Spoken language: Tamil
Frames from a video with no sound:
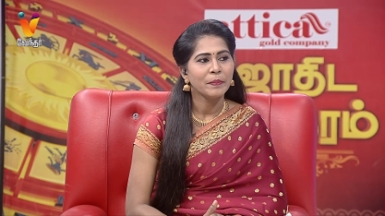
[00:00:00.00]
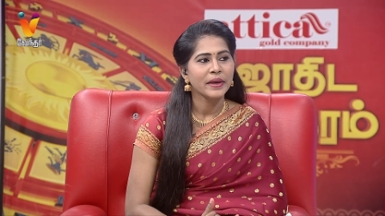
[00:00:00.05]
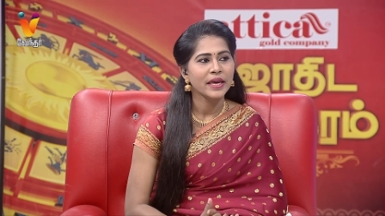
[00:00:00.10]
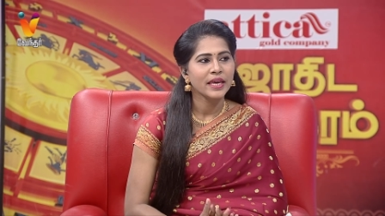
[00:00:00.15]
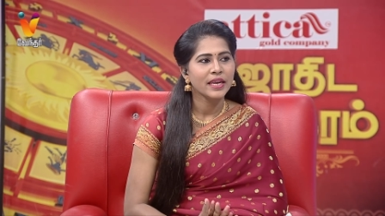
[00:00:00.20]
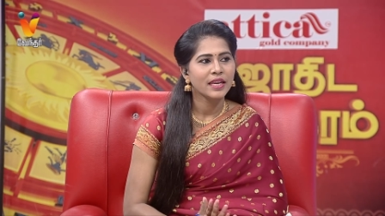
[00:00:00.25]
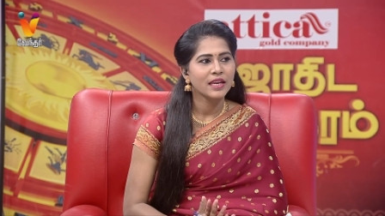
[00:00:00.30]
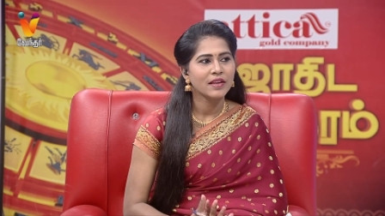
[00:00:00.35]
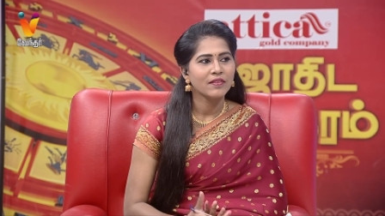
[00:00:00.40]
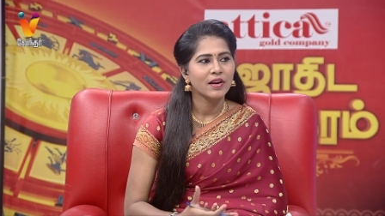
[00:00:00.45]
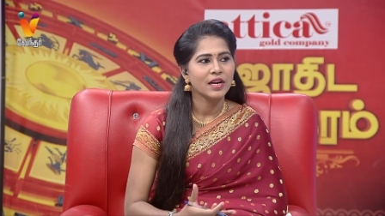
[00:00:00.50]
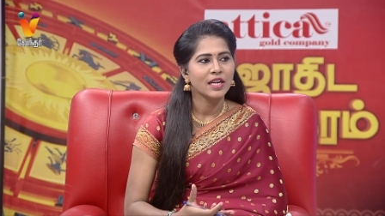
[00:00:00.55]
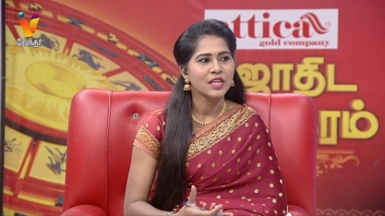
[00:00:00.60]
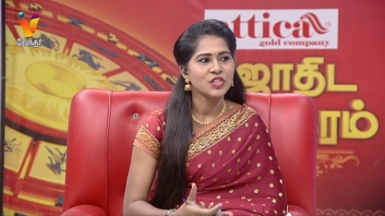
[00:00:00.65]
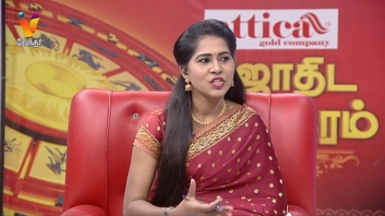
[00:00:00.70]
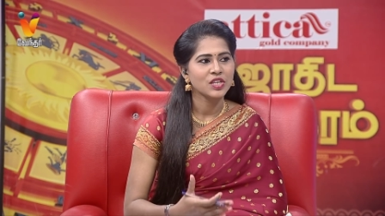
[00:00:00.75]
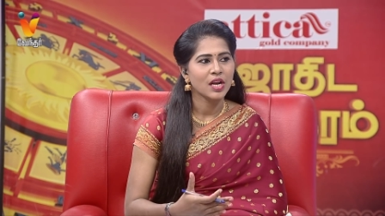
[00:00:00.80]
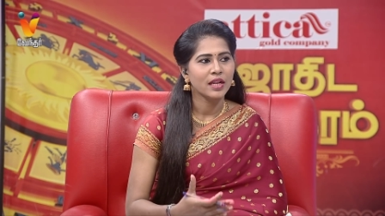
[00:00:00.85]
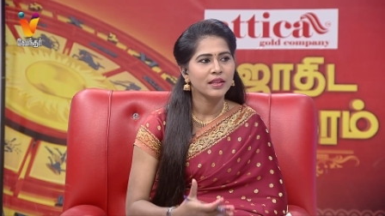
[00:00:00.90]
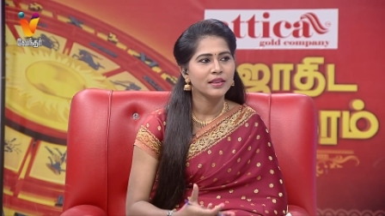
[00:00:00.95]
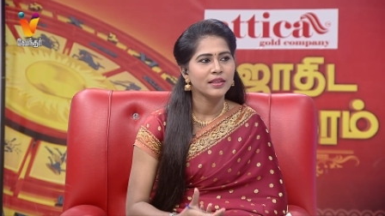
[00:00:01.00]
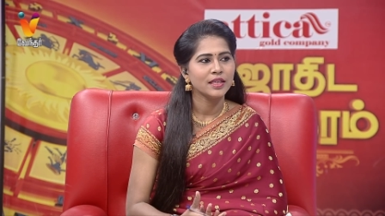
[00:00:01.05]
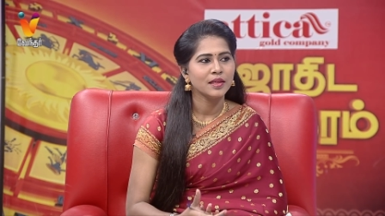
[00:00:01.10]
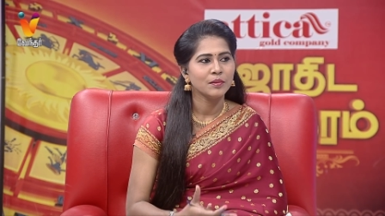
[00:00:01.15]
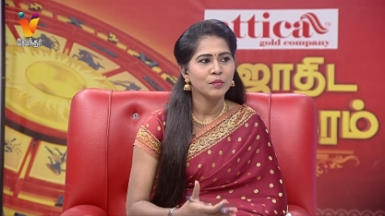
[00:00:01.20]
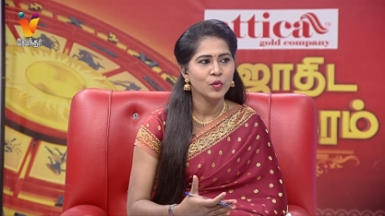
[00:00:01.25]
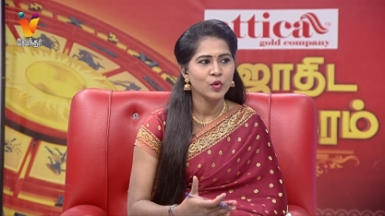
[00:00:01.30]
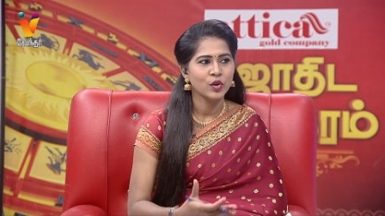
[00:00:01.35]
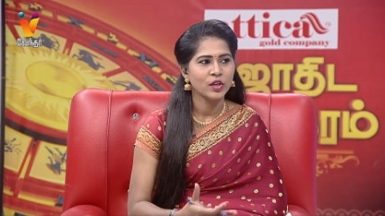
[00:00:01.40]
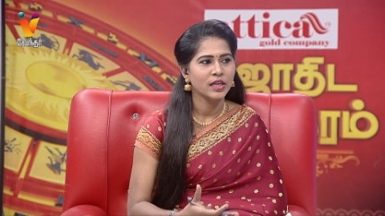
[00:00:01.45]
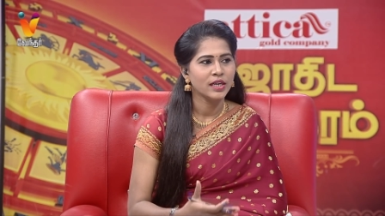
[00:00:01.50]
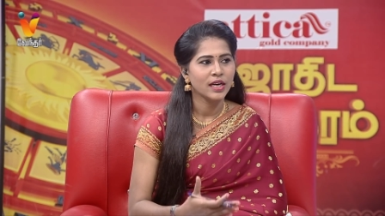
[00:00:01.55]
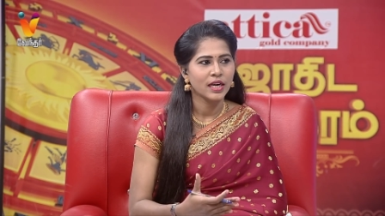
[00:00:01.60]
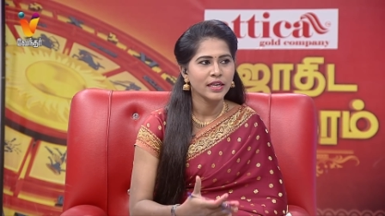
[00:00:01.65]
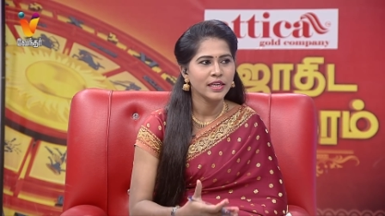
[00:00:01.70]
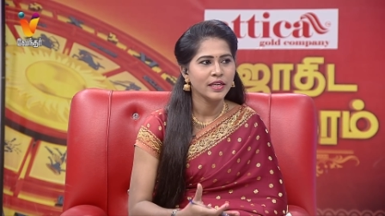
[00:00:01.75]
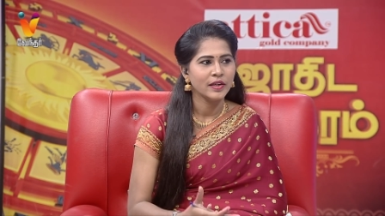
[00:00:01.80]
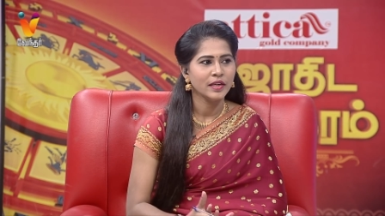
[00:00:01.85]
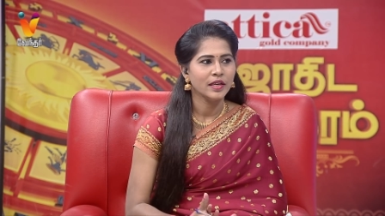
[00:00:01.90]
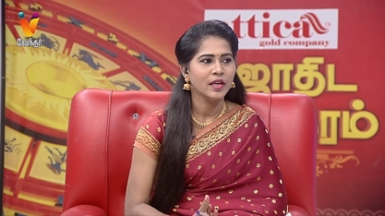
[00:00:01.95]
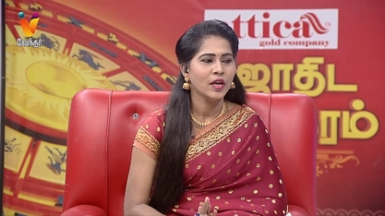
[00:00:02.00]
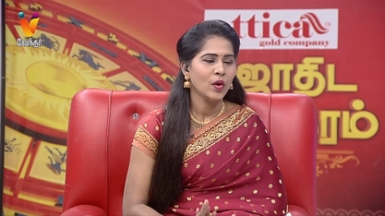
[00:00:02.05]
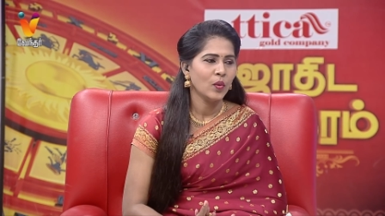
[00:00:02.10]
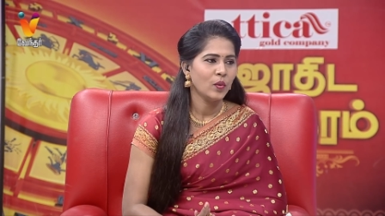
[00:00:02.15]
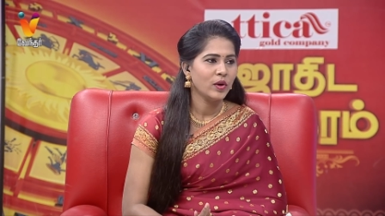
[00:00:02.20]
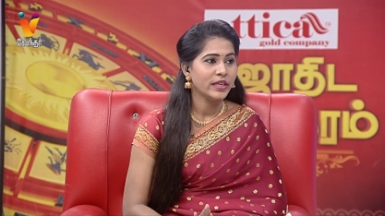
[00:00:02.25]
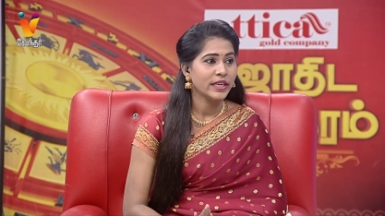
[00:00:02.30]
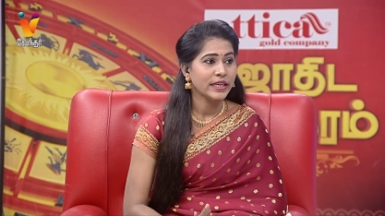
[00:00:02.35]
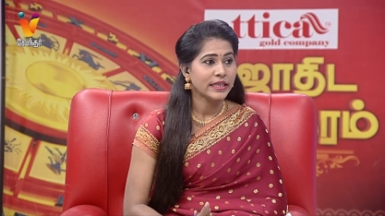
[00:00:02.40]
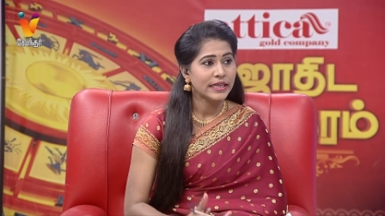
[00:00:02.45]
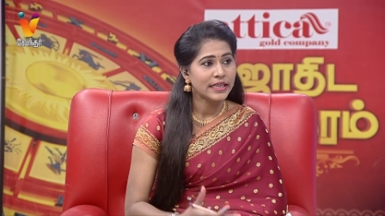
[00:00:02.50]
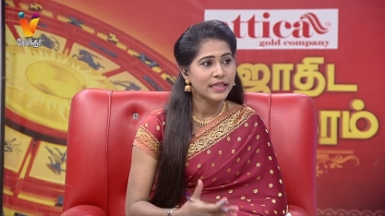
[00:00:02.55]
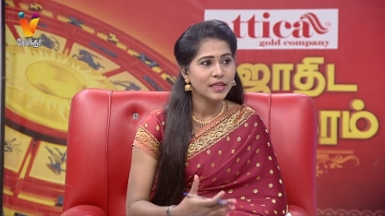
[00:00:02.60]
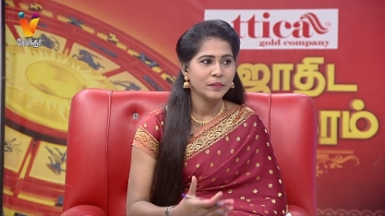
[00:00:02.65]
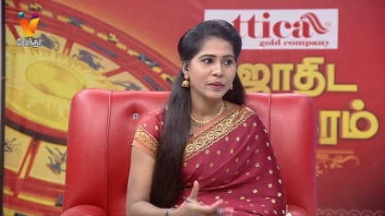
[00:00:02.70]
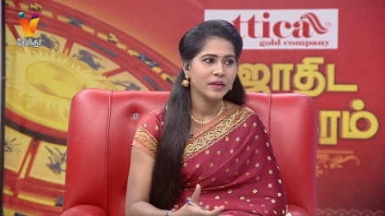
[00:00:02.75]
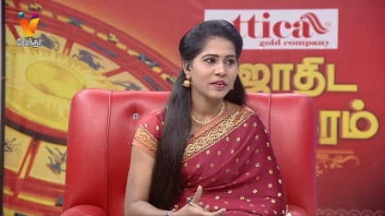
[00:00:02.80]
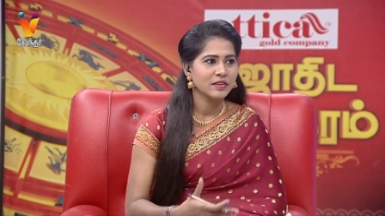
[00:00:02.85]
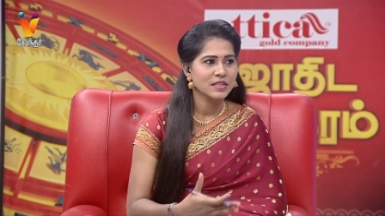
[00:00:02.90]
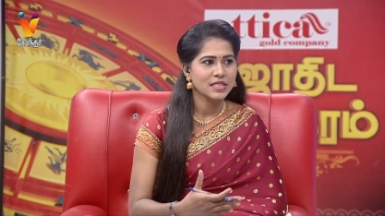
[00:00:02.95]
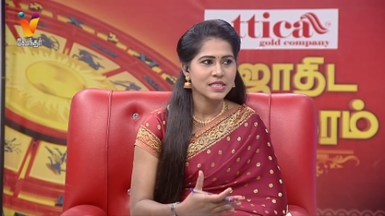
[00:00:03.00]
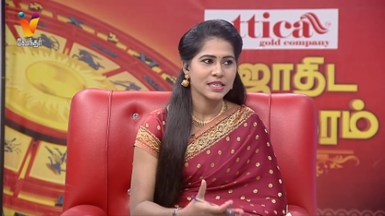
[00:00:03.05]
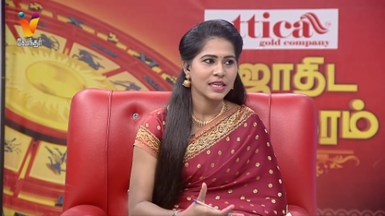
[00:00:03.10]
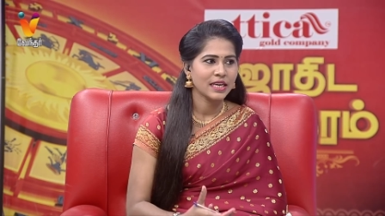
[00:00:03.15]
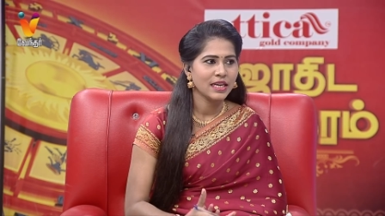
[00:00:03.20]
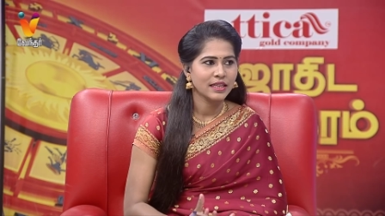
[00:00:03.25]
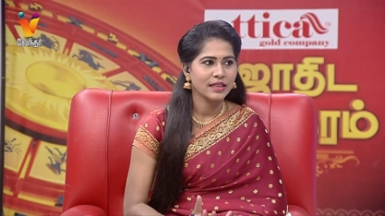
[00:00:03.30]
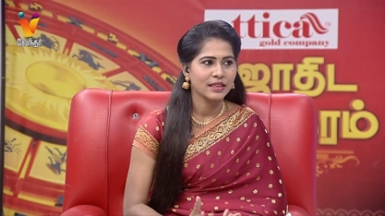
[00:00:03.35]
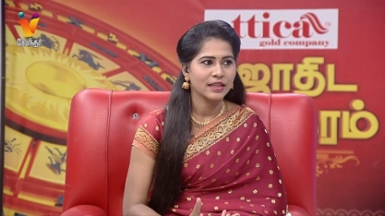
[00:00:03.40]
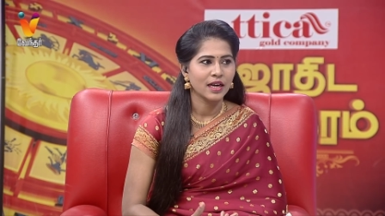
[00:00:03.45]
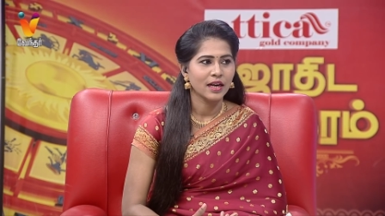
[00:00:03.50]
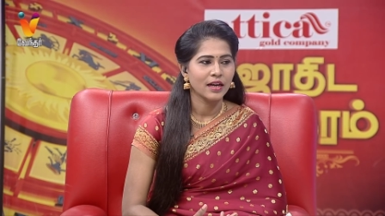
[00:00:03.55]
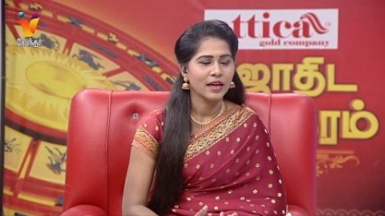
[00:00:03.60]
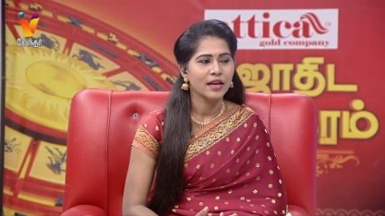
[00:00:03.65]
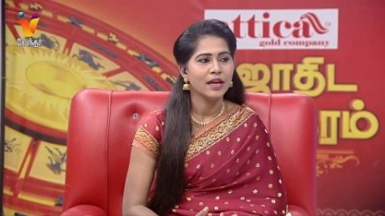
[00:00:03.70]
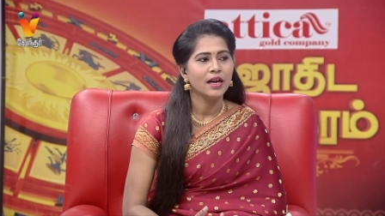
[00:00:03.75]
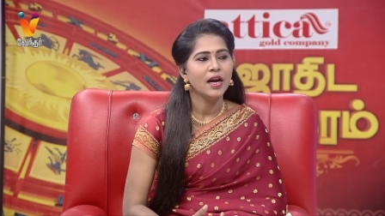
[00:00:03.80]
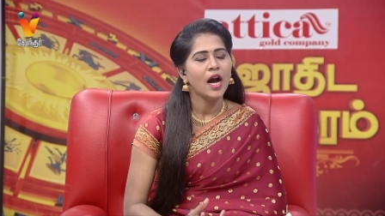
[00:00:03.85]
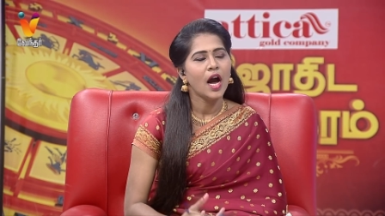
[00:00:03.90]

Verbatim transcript: பேரறிவாளன் சாந்தன் முருகன் நளினி உள்ளிட்ட ஏழு பேர் வந்து சிறையில் இருக்காங்க